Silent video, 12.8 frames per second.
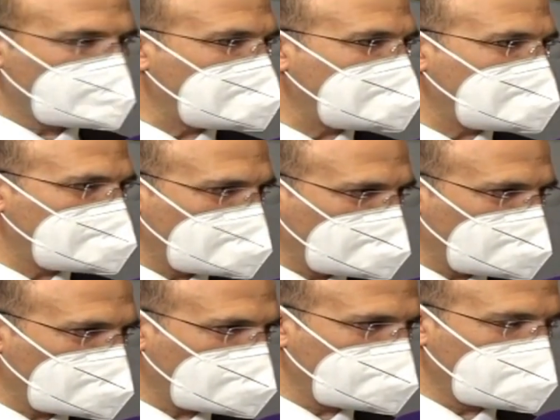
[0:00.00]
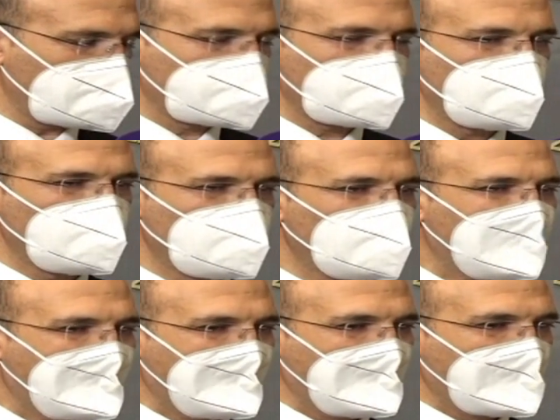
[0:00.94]
تبين بالمعطيات انه
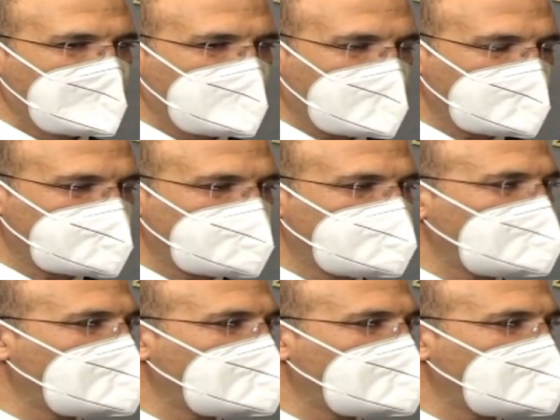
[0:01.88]
العدد